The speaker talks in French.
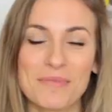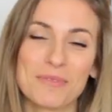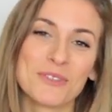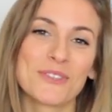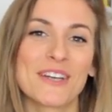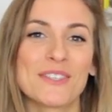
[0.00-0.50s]

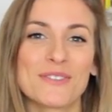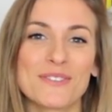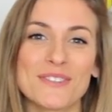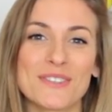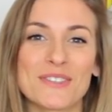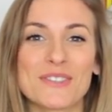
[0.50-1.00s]
Bonjour à
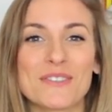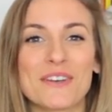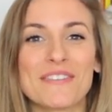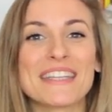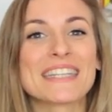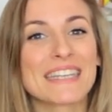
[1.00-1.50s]
tous, je suis
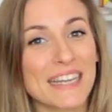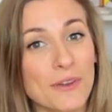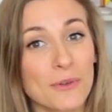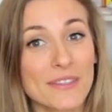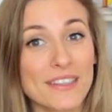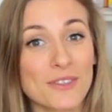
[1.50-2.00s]
vraiment très
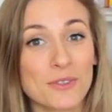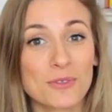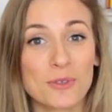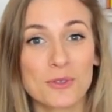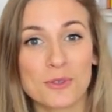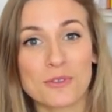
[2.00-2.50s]
contente de
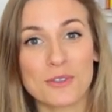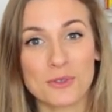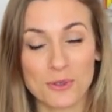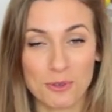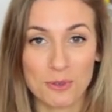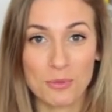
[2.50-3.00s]
vous retrouver
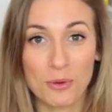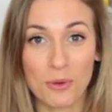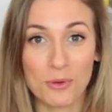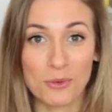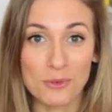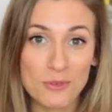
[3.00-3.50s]
aujourd'hui pour
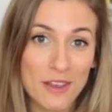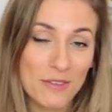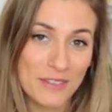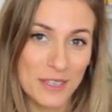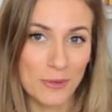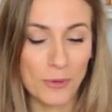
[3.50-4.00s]
une nouvelle
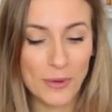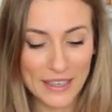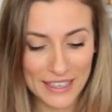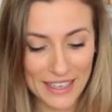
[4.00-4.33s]
vidéo.